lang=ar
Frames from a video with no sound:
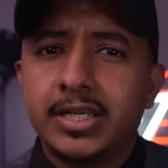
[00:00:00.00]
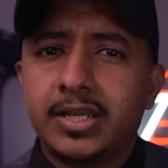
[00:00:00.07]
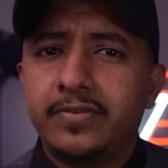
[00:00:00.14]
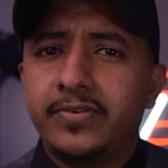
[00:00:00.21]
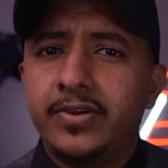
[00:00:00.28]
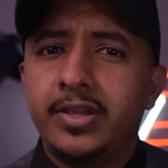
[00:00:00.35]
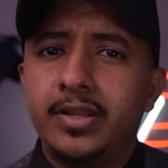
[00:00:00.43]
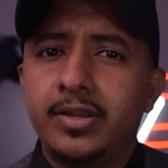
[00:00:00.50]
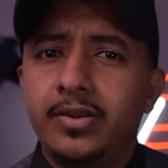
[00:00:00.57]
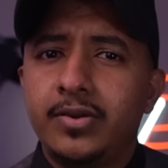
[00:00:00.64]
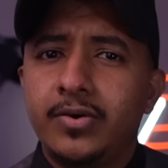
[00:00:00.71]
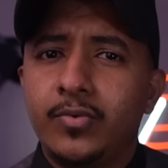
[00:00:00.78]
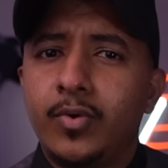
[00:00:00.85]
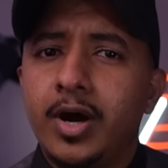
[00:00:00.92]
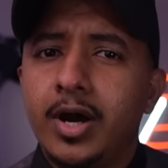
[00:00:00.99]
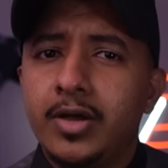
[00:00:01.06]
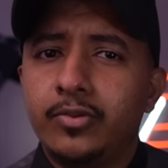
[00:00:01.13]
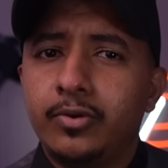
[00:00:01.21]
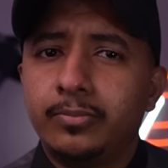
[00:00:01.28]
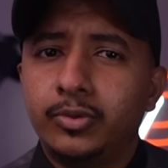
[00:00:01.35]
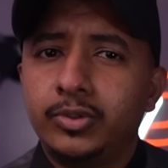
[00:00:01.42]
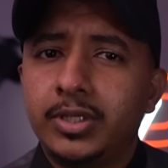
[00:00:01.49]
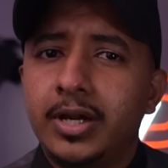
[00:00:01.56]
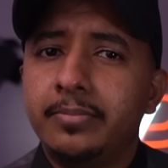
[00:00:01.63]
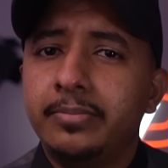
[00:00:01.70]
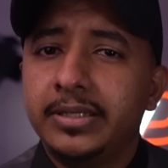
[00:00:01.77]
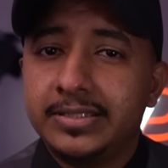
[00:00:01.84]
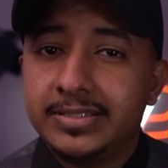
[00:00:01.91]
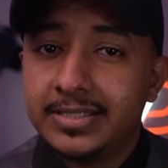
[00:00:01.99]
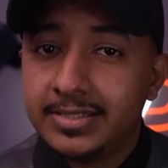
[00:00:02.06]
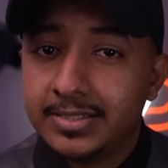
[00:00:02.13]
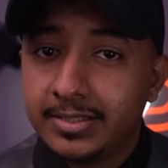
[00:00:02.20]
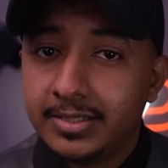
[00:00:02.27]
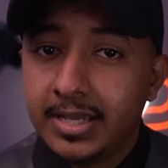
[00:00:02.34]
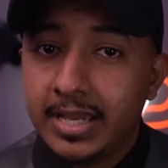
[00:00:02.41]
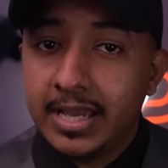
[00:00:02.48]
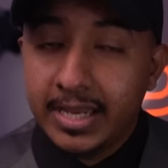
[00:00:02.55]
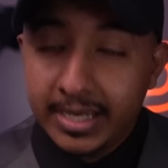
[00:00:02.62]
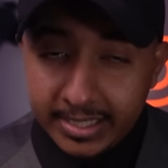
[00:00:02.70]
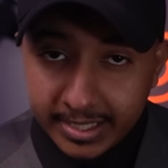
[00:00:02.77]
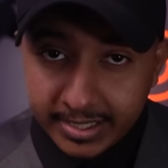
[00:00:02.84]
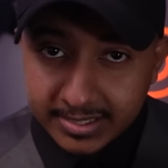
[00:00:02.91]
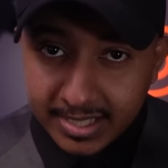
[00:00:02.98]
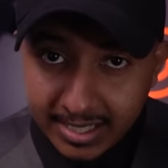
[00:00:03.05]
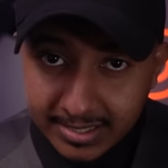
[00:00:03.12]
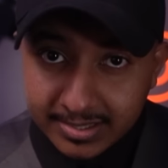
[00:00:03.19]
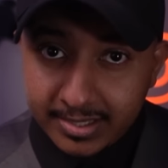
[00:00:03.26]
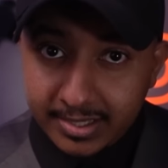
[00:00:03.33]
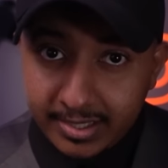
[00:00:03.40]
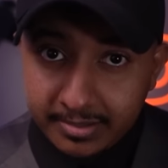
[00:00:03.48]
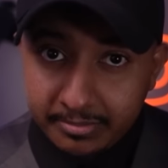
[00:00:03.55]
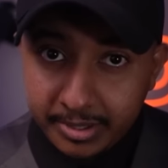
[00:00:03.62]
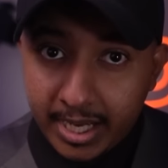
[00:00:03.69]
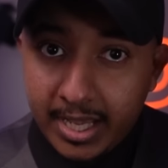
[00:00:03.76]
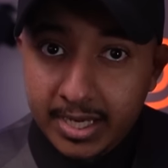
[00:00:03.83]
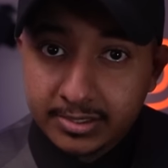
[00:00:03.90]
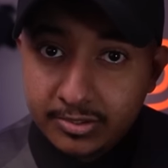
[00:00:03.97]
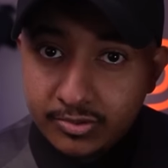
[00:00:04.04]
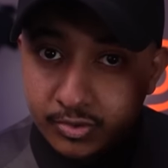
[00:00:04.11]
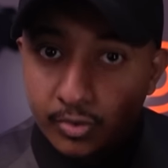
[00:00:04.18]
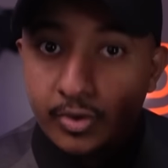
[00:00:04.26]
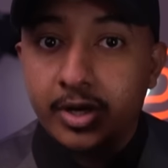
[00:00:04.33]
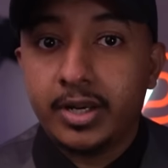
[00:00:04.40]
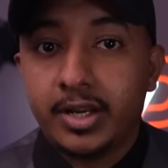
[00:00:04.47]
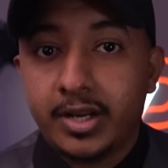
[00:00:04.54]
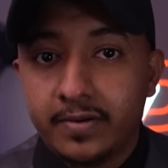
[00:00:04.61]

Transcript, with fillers: الكفيل واخذوا المتهم للسجن الين يصحصح من حاله السكر اللي